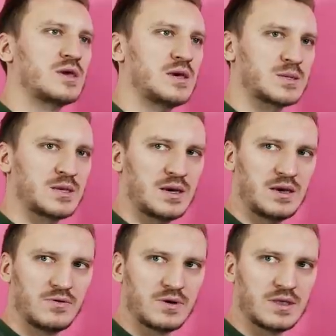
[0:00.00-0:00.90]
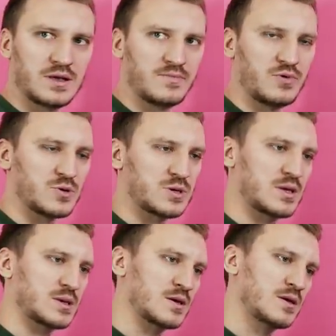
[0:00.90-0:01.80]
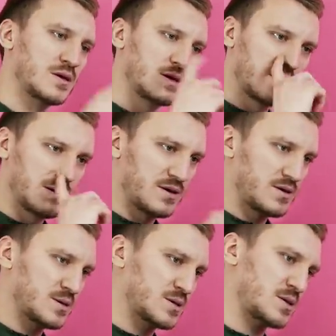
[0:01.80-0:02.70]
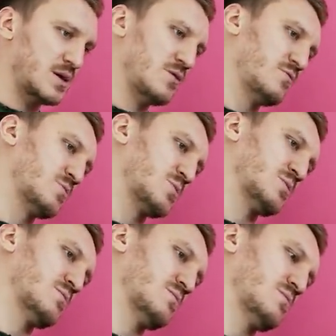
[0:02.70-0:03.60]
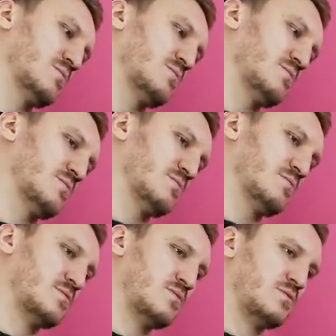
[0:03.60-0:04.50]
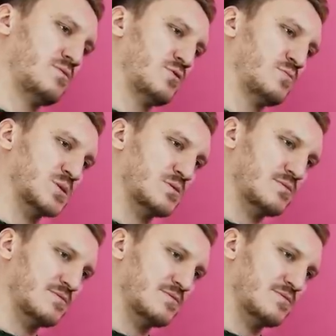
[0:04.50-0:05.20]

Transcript: оно и есть, да? Я не угадал, полностью надо... «Союз э, Томск».